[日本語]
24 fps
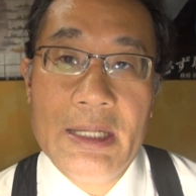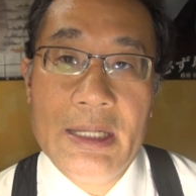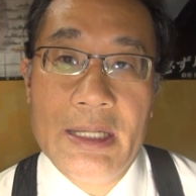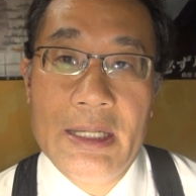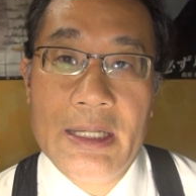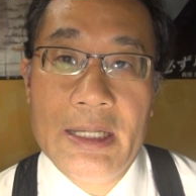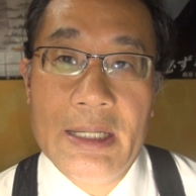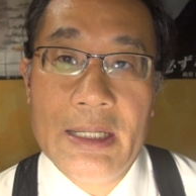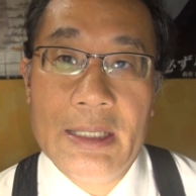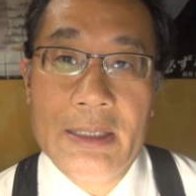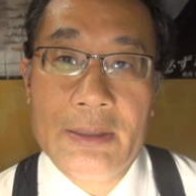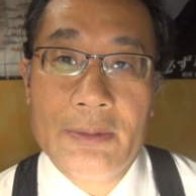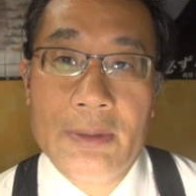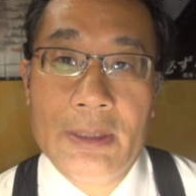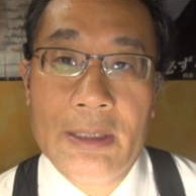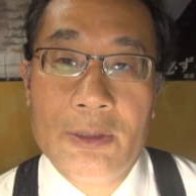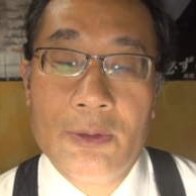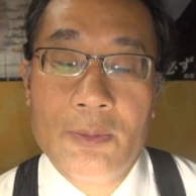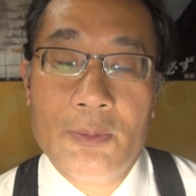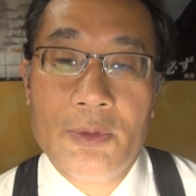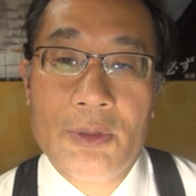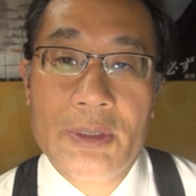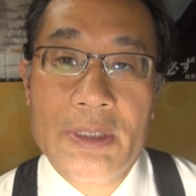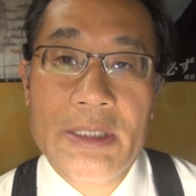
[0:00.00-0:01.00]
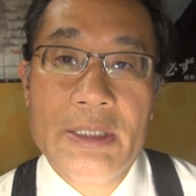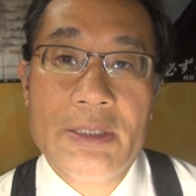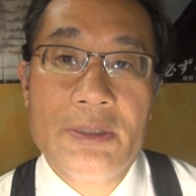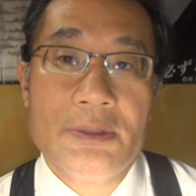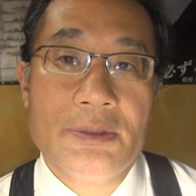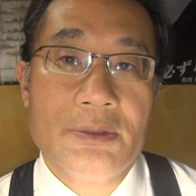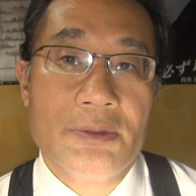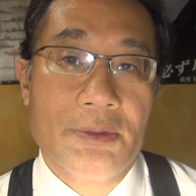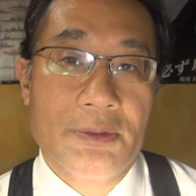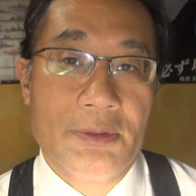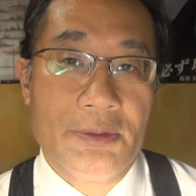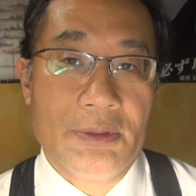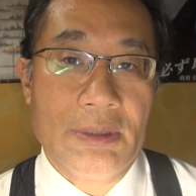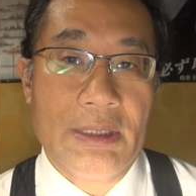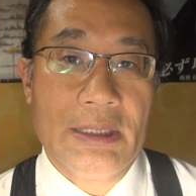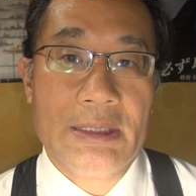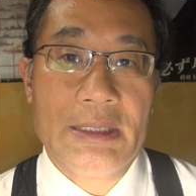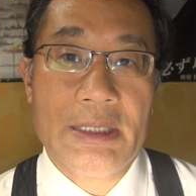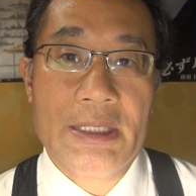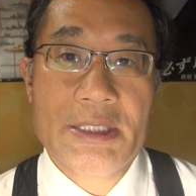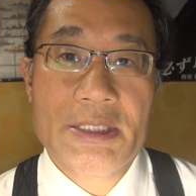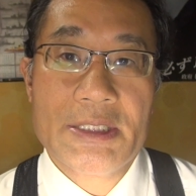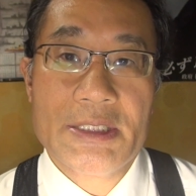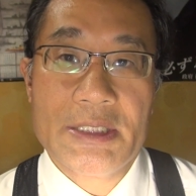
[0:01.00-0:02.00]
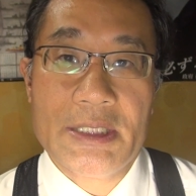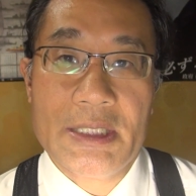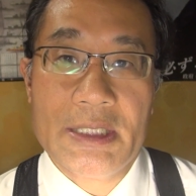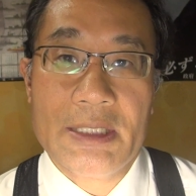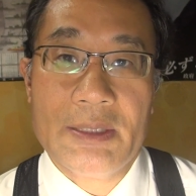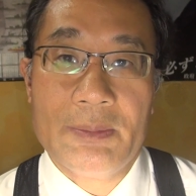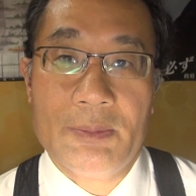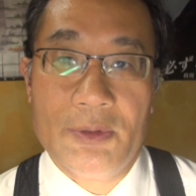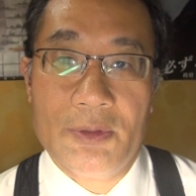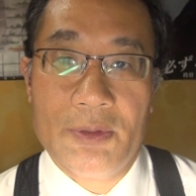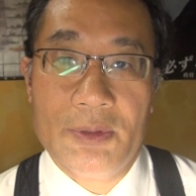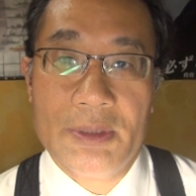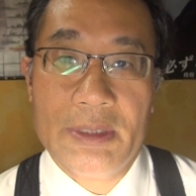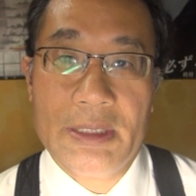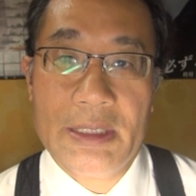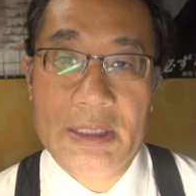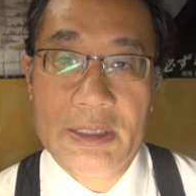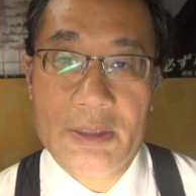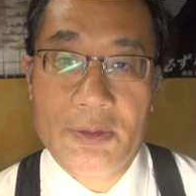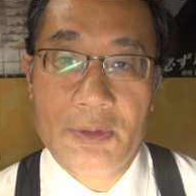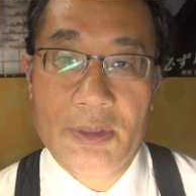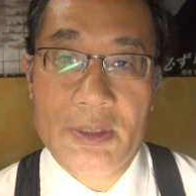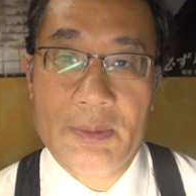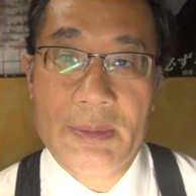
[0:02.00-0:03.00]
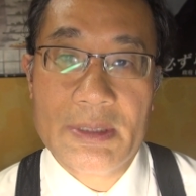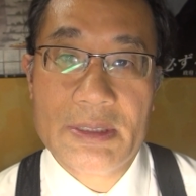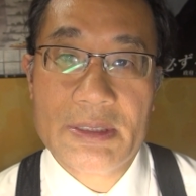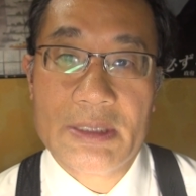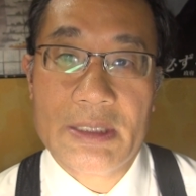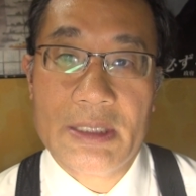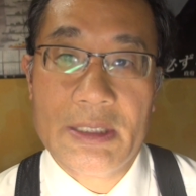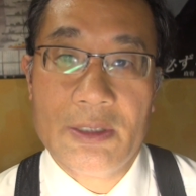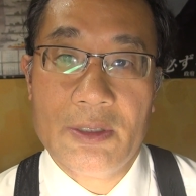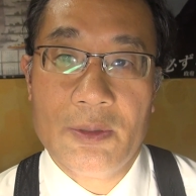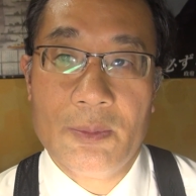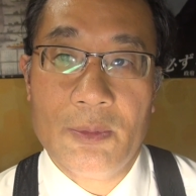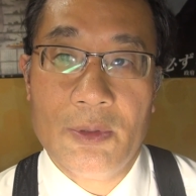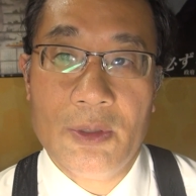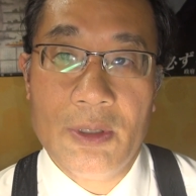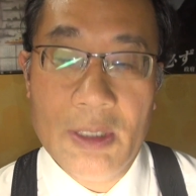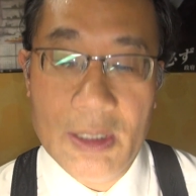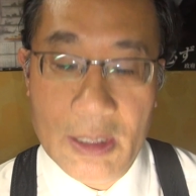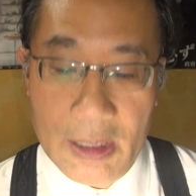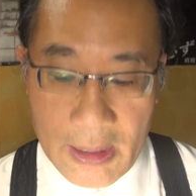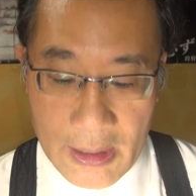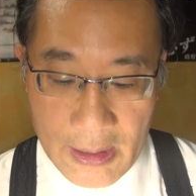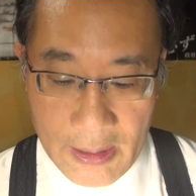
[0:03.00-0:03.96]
え虎ノ門ヒルズという新しい駅もできておりますけれども、